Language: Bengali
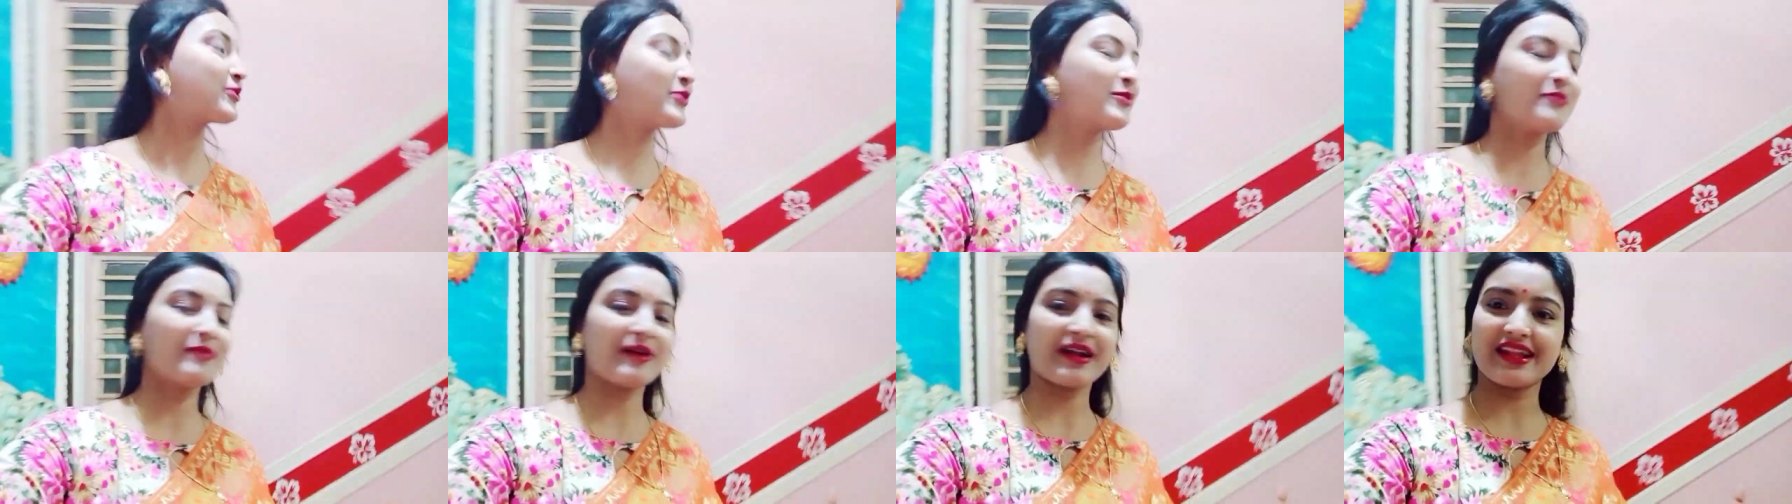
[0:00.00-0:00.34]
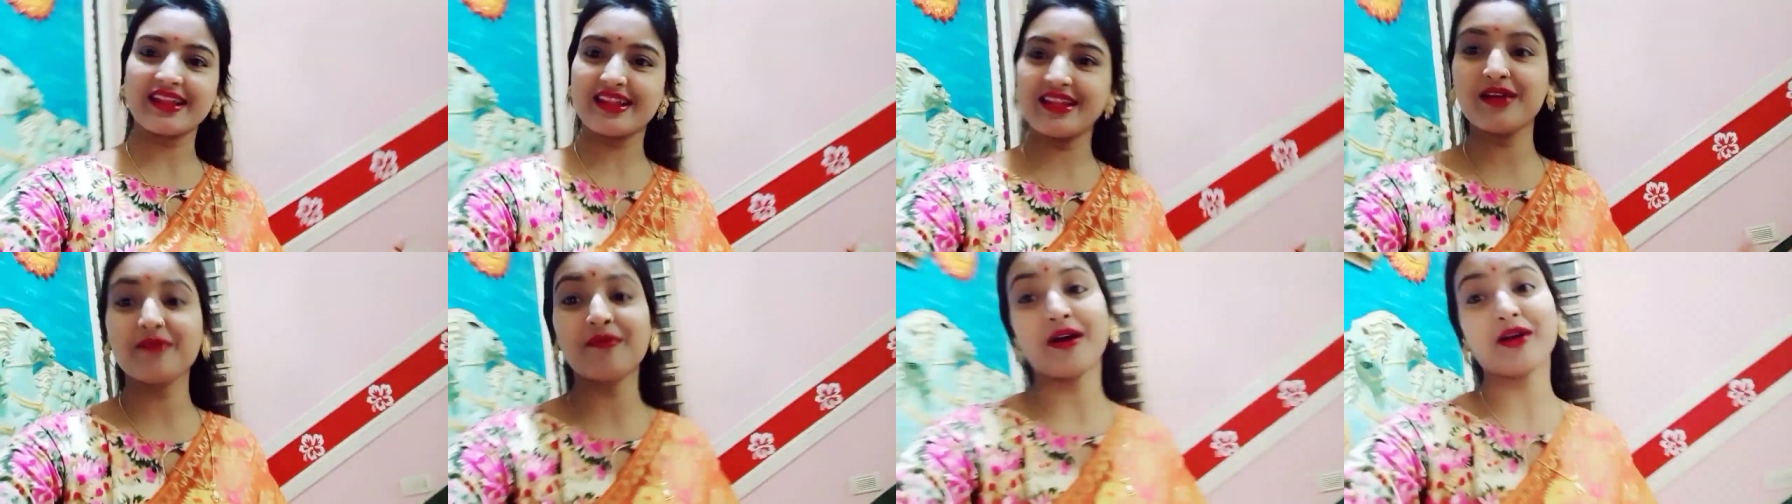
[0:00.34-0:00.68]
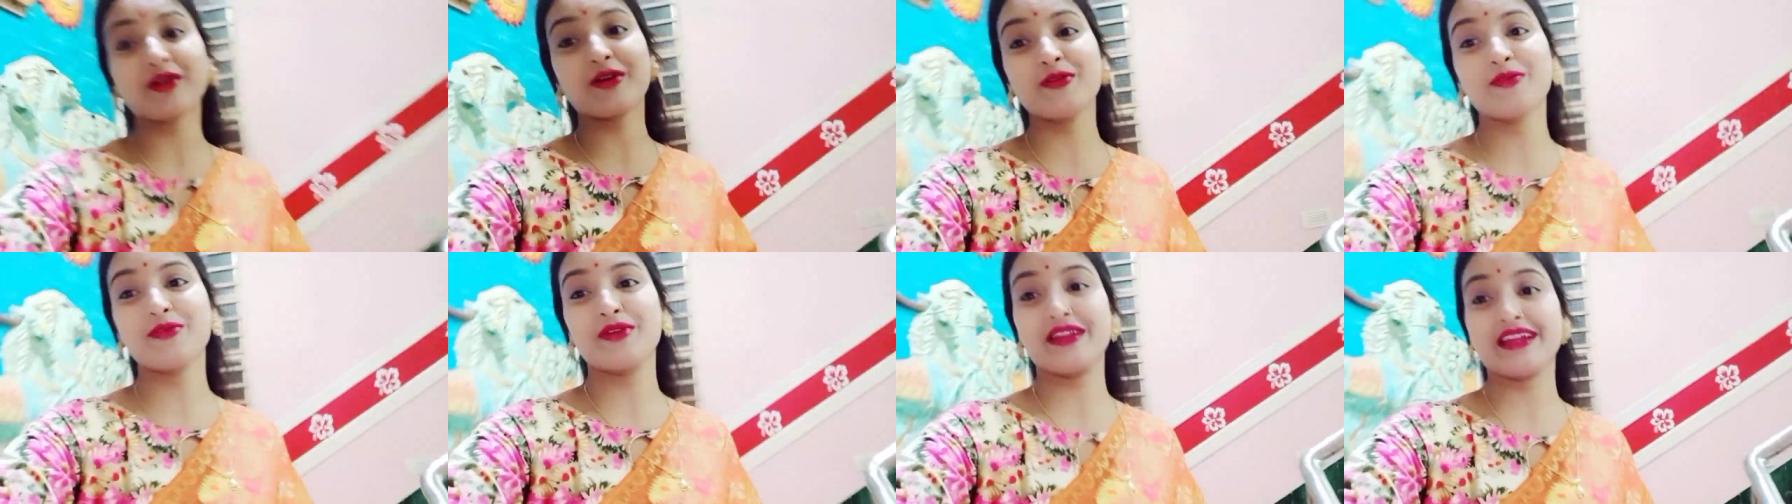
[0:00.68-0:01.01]
ঘুম পাড়িয়ে দিলে
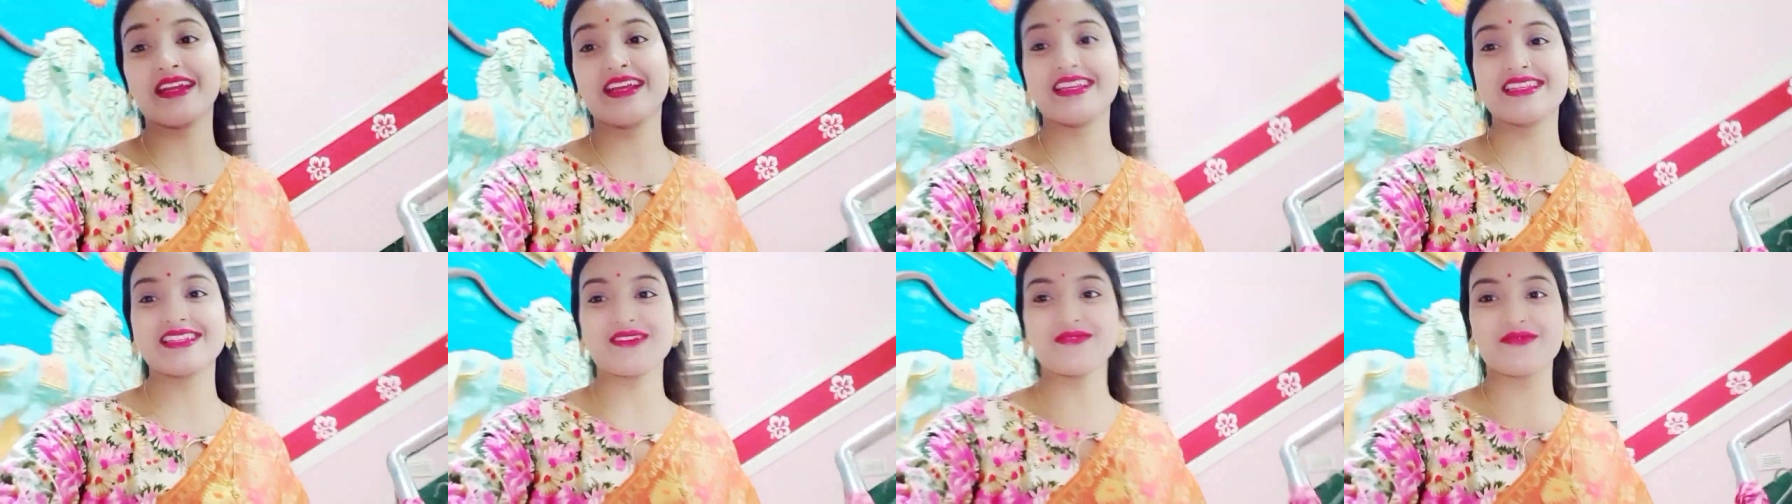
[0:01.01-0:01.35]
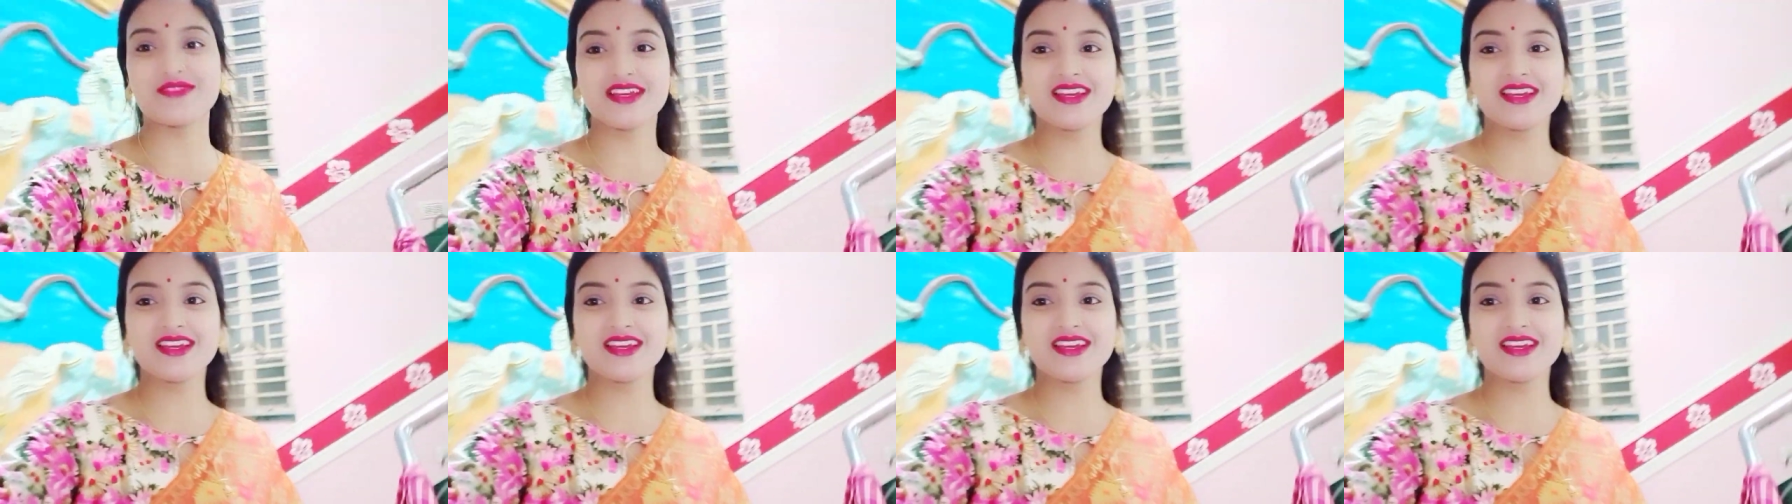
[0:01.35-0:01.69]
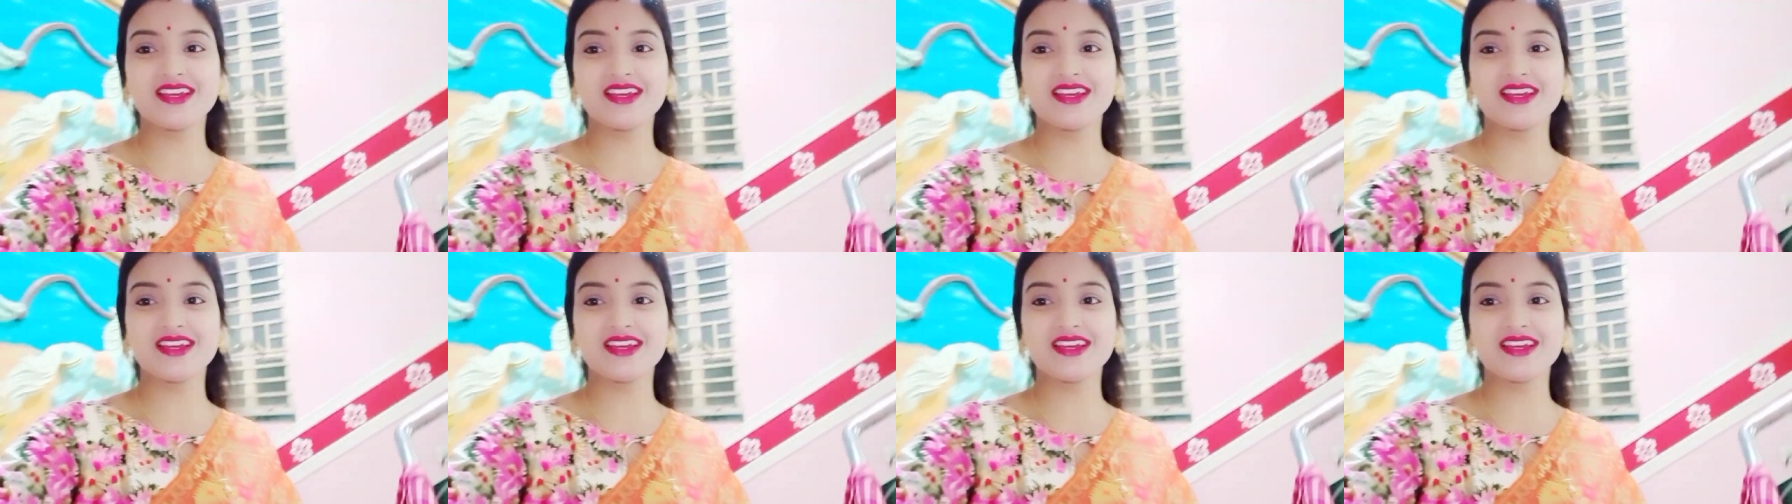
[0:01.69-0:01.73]
মা খুব রেগে যাবে